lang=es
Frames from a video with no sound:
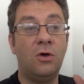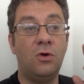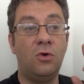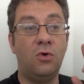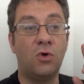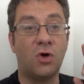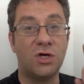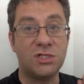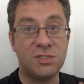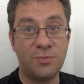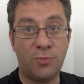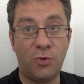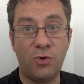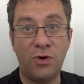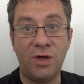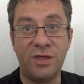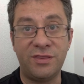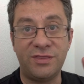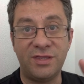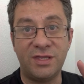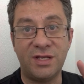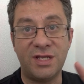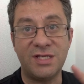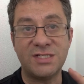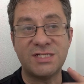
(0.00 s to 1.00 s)
Lo que se puede
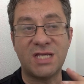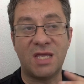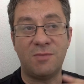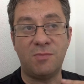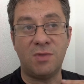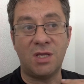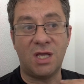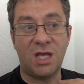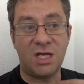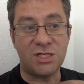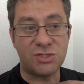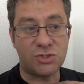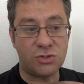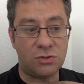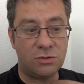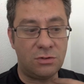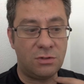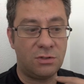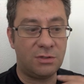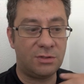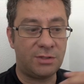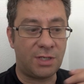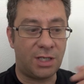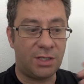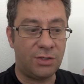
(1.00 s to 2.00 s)
decir es que en mi
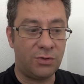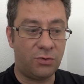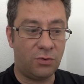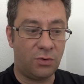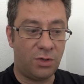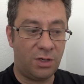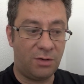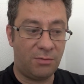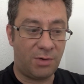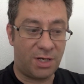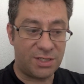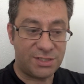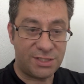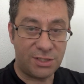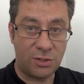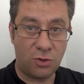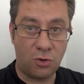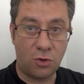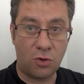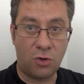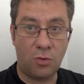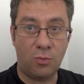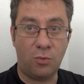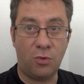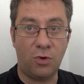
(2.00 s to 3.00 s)
caso, tanto el
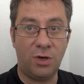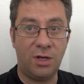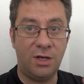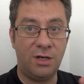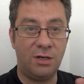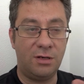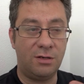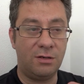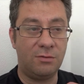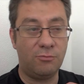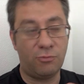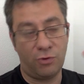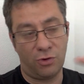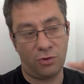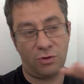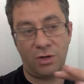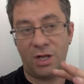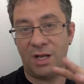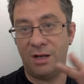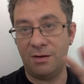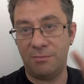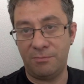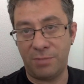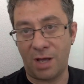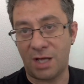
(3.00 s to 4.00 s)
básico como el... Bueno,
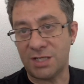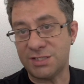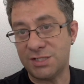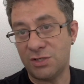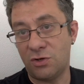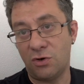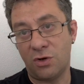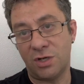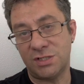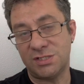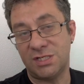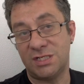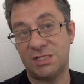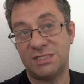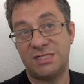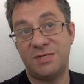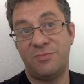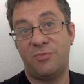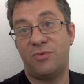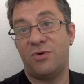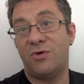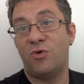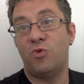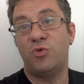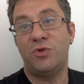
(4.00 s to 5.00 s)
el básico que es el que se
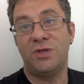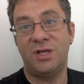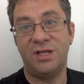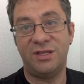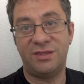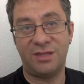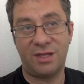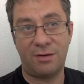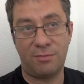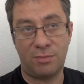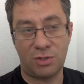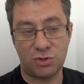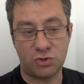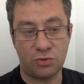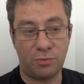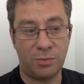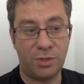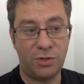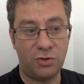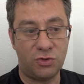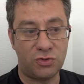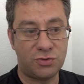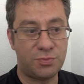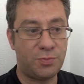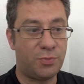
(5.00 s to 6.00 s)
puede utilizar más o
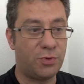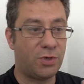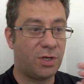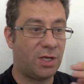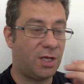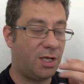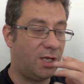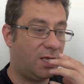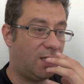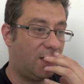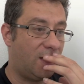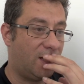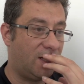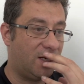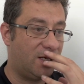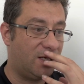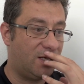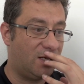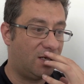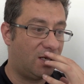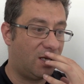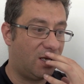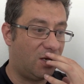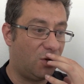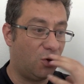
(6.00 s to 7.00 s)
menos, porque
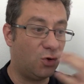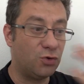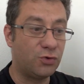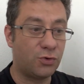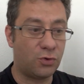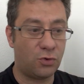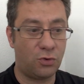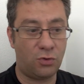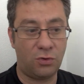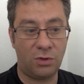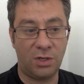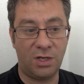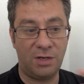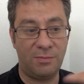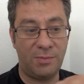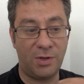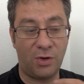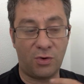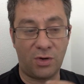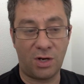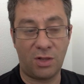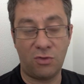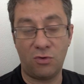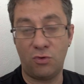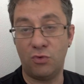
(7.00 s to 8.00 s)
el, otro, el
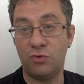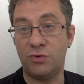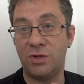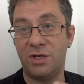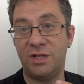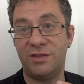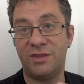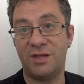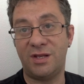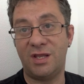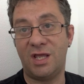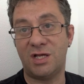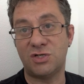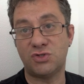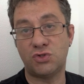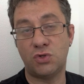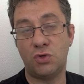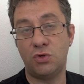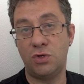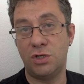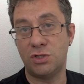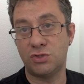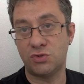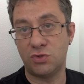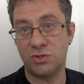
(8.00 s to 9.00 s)
mejorado, lo utilizaría
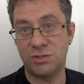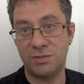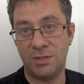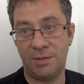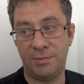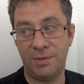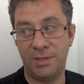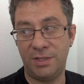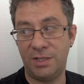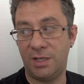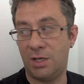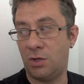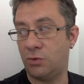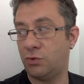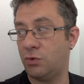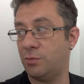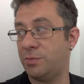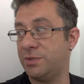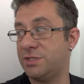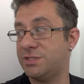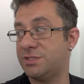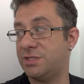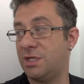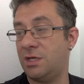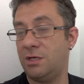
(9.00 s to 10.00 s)
solo y exclusivamente en
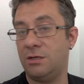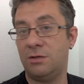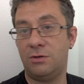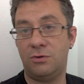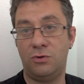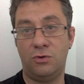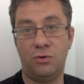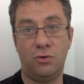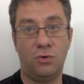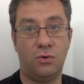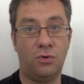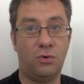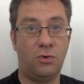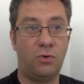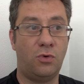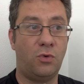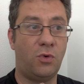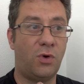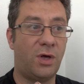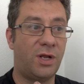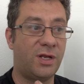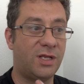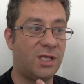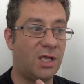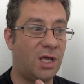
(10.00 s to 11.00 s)
autopista, no
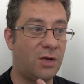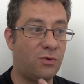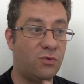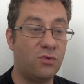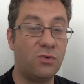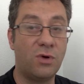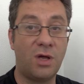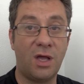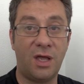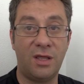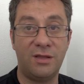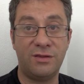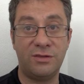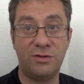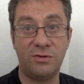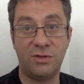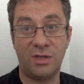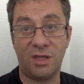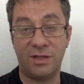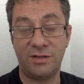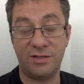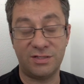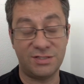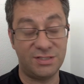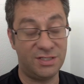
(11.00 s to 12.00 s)
lo haría nunca en
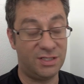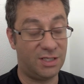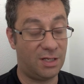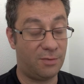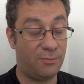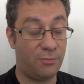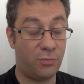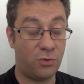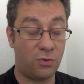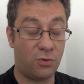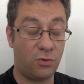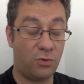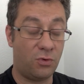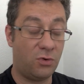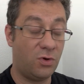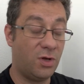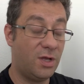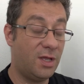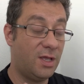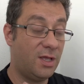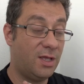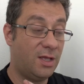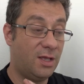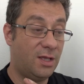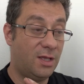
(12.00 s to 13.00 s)
ciudades ni tampoco
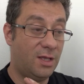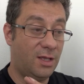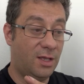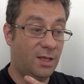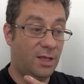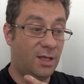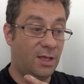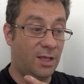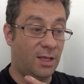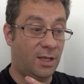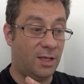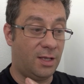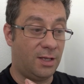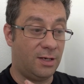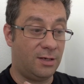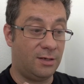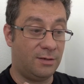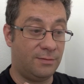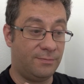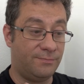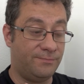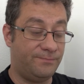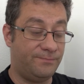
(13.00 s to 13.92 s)
en,